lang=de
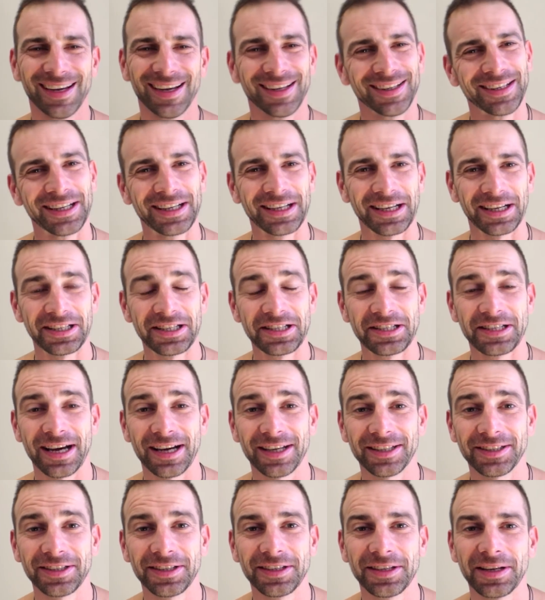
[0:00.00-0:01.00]
Die
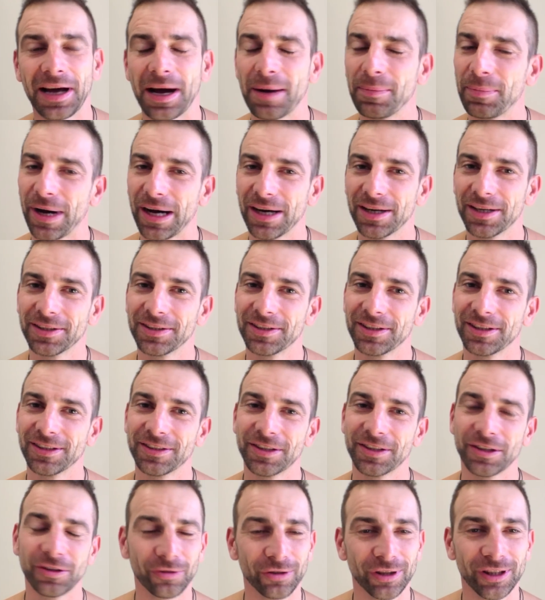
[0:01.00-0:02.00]
Kandidatinnen haben alle die
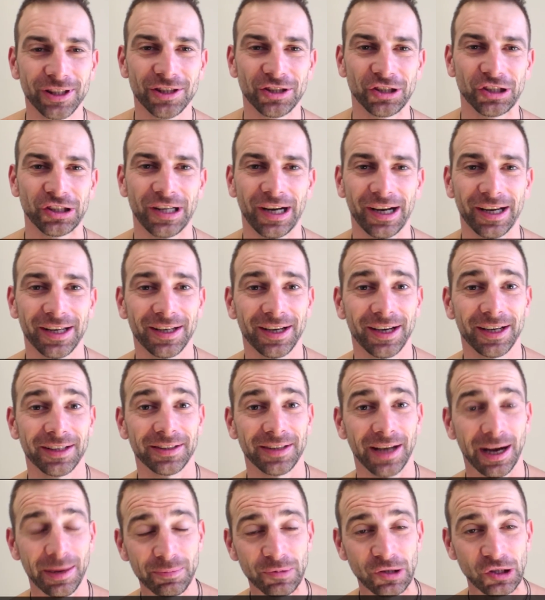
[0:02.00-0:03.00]
theoretischen
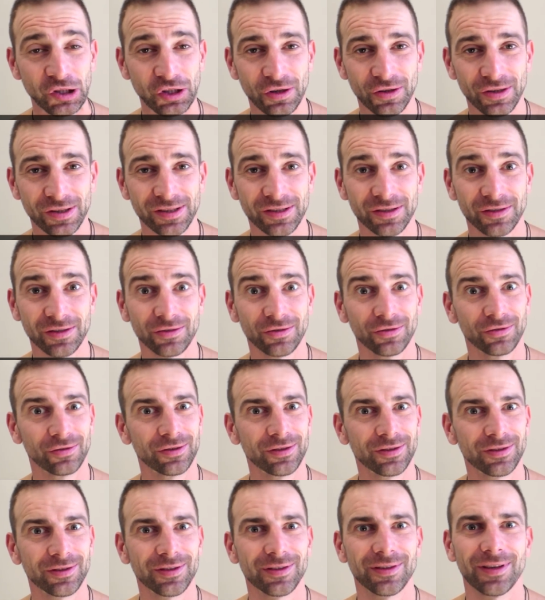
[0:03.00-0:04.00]
Einheiten abgeschlossen
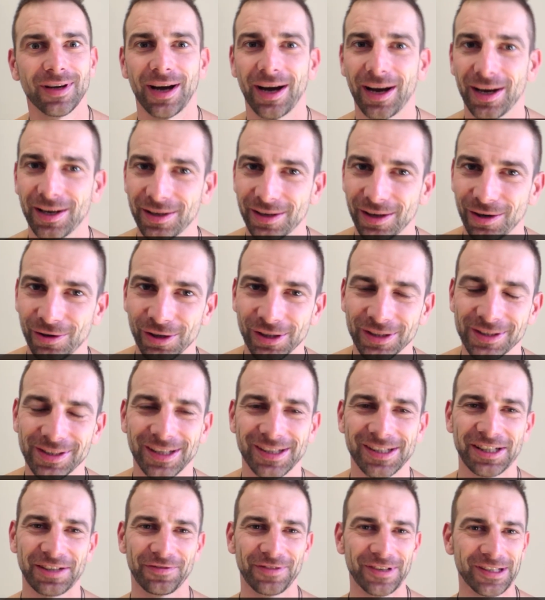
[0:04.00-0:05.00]
und alle auch
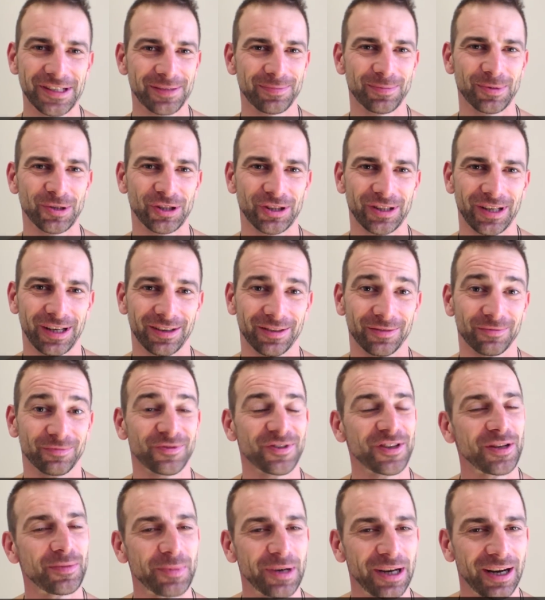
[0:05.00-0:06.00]
das Quiz bestanden,
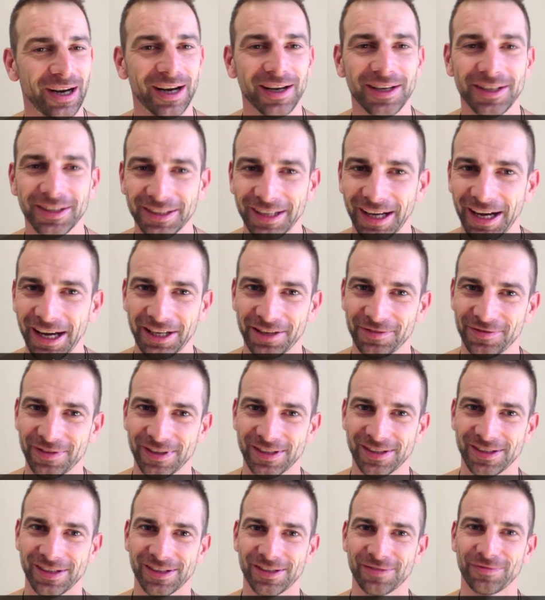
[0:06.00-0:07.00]
vielmehr alle drei
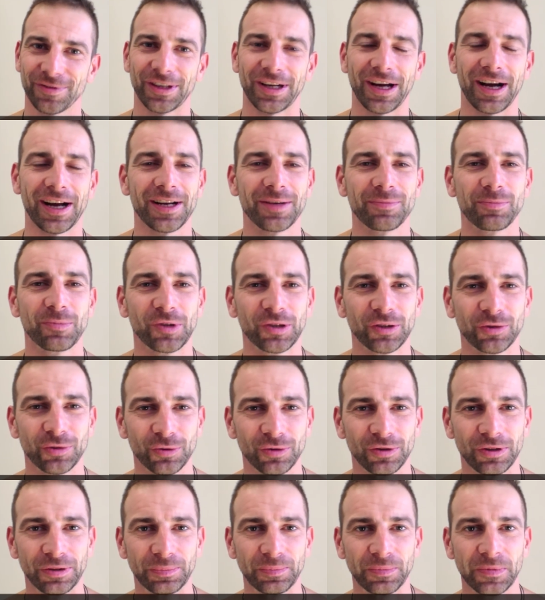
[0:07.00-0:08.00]
Quizzes von allen
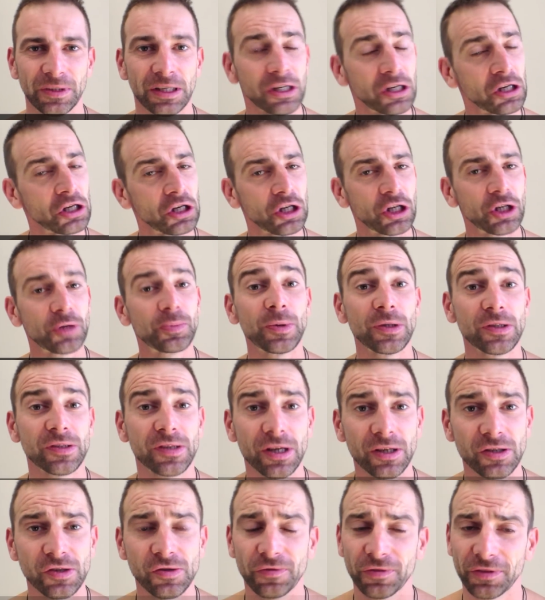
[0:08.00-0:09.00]
Modulen. Ich bin
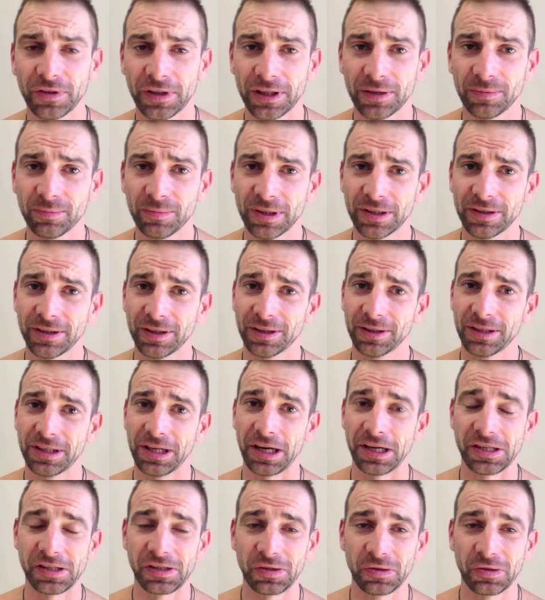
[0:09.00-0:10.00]
sehr zufrieden mit den
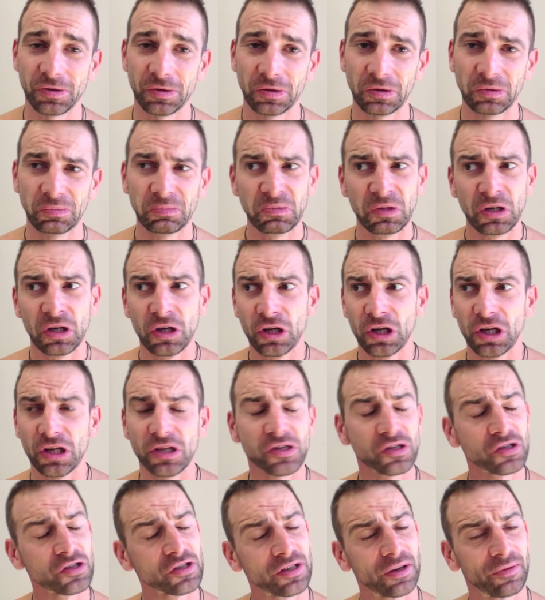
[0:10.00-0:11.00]
Leistungen.
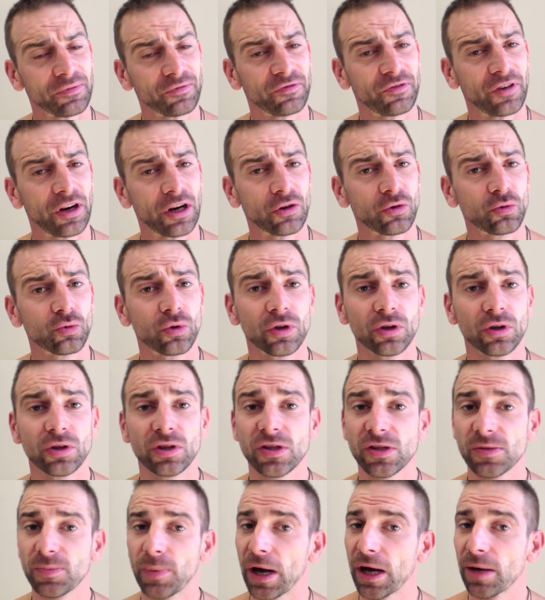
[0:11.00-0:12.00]
Insgesamt waren nur
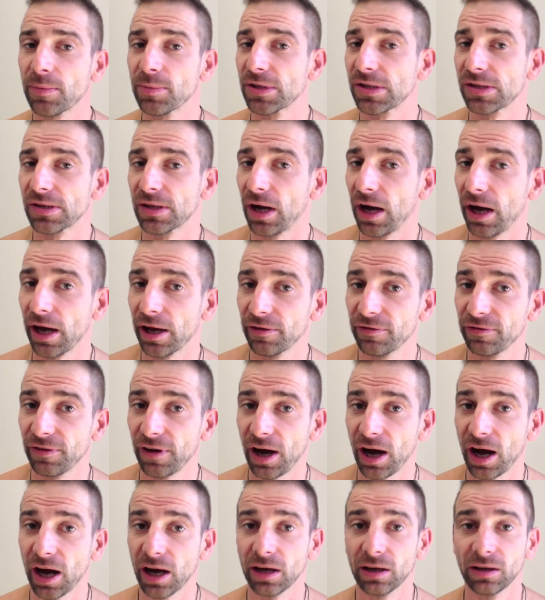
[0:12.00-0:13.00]
zwei bis drei
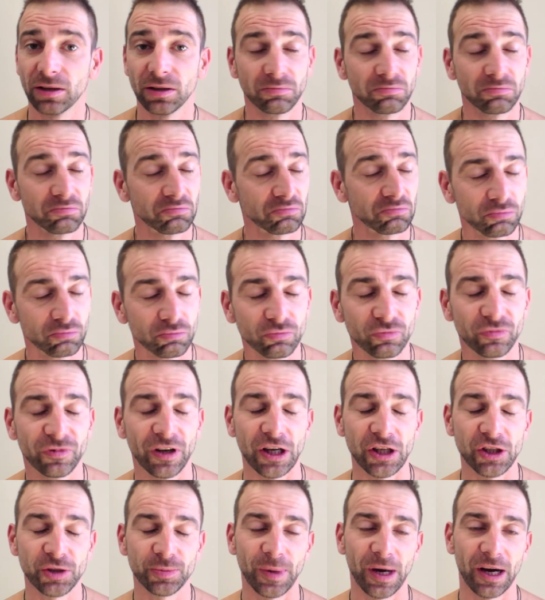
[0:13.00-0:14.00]
Fragen
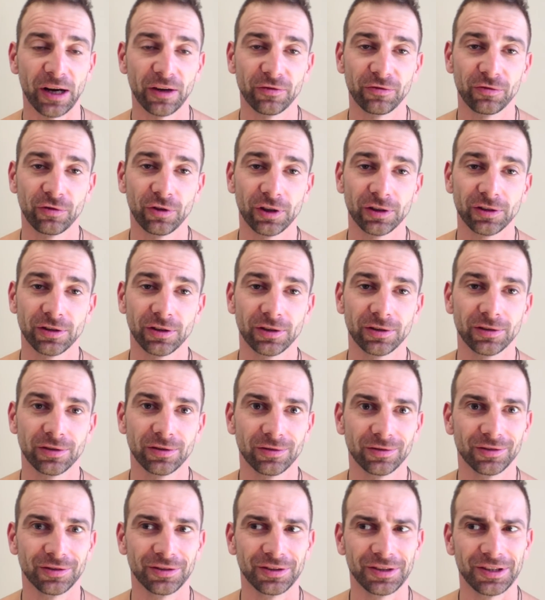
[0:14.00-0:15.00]
falsch beantwortet,
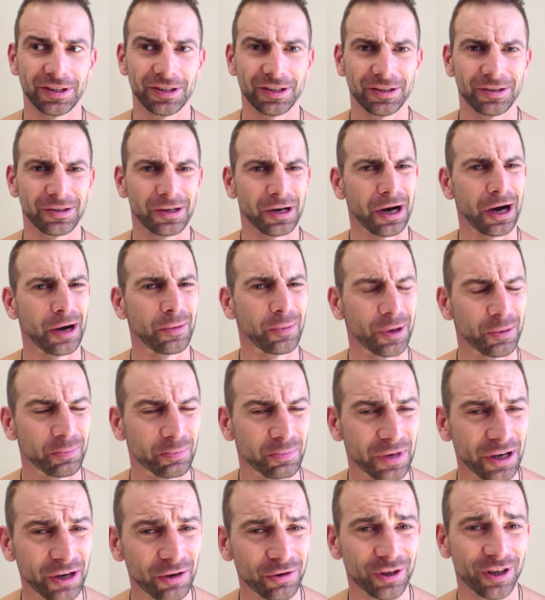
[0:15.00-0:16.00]
die aber
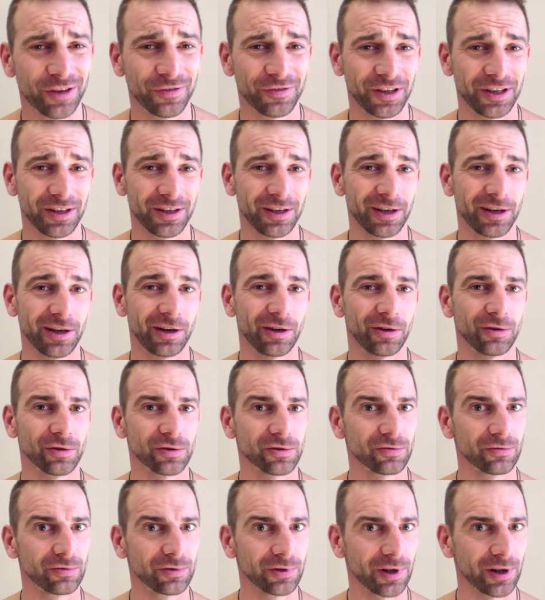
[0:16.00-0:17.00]
mehr oder weniger
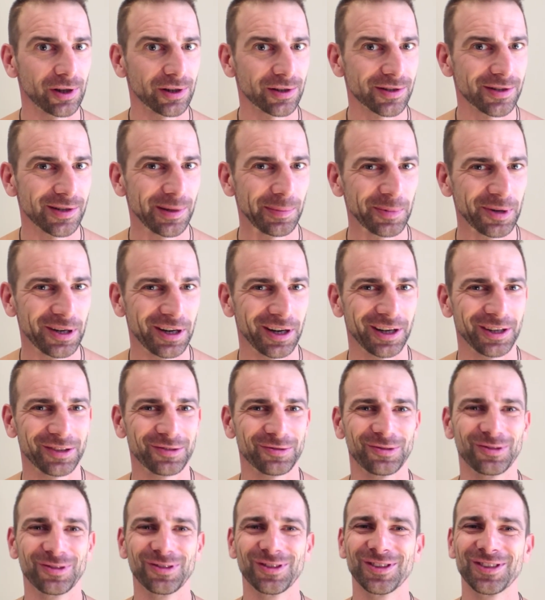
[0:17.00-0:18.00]
aus Unachtsamkeit
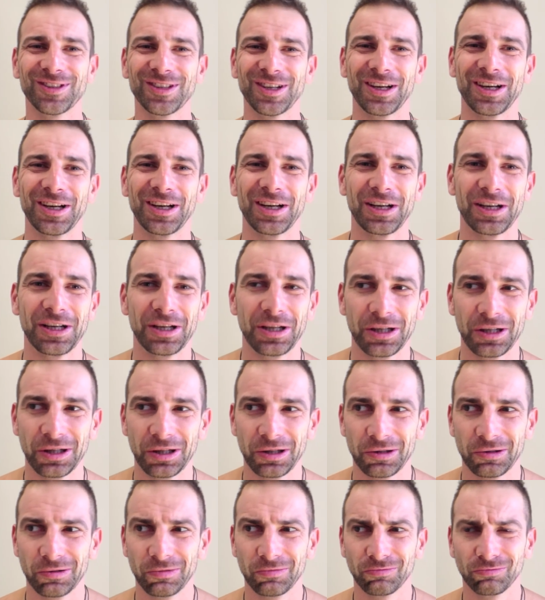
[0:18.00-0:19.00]
und
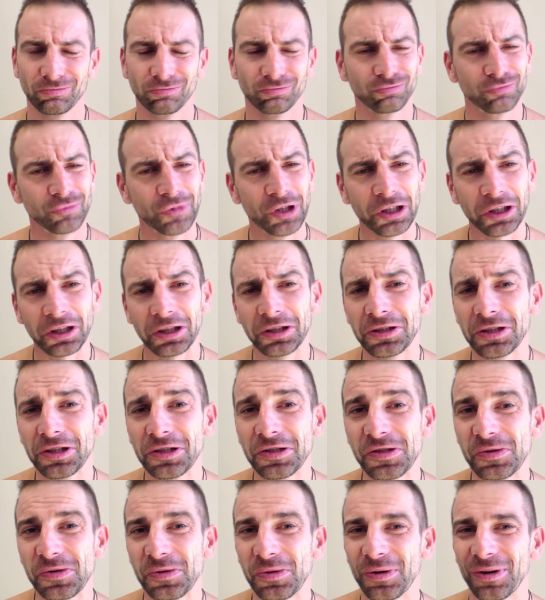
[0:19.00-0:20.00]
nicht
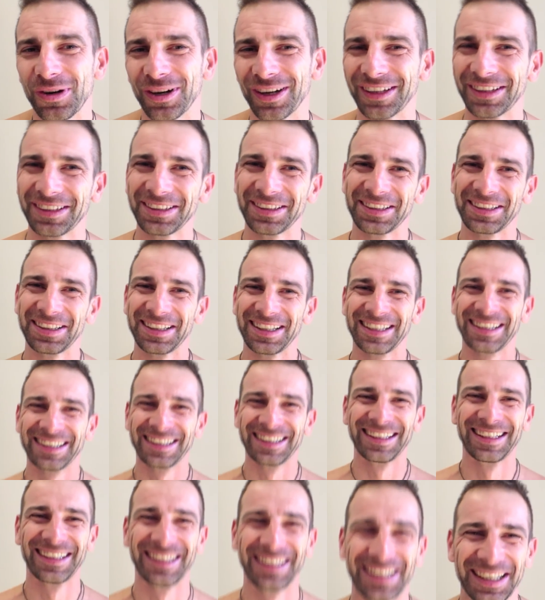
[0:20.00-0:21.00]
richtig zuhören
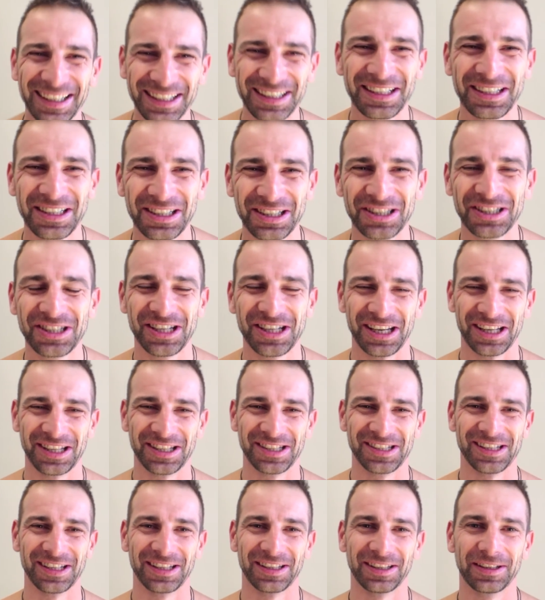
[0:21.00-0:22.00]

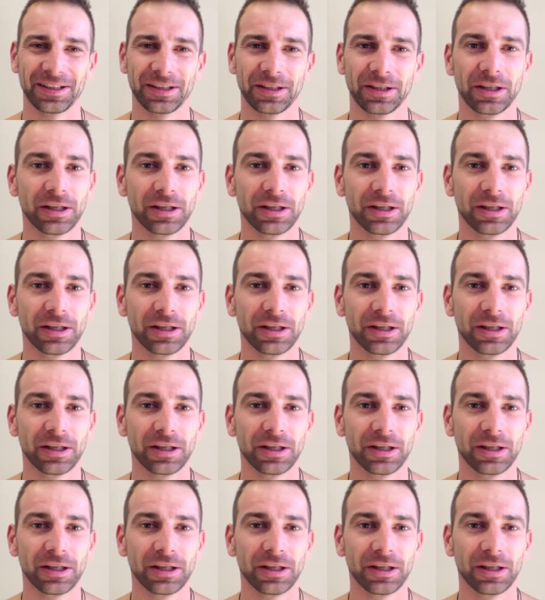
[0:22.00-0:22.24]
geschehen sind.